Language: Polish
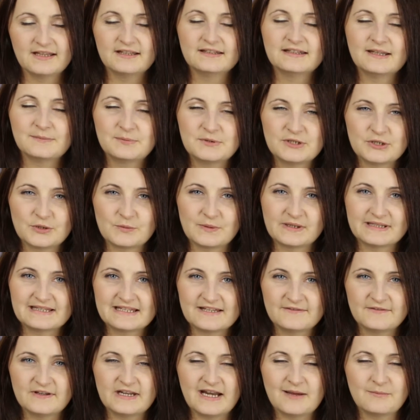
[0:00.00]
Na przykład
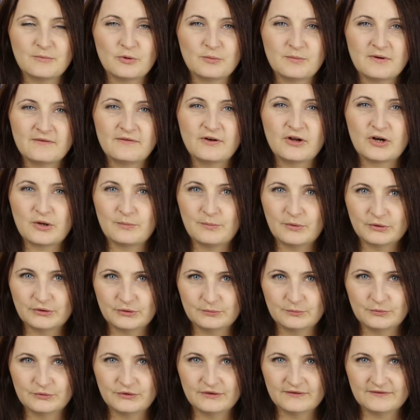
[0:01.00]
zawieramy umowę o roboty
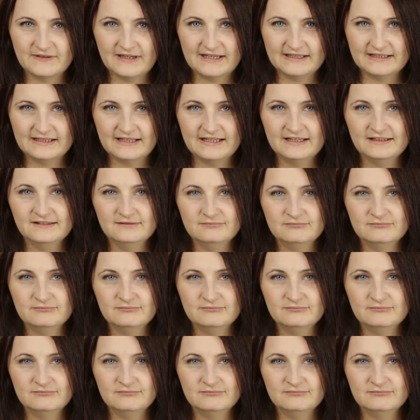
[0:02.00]
budowlane,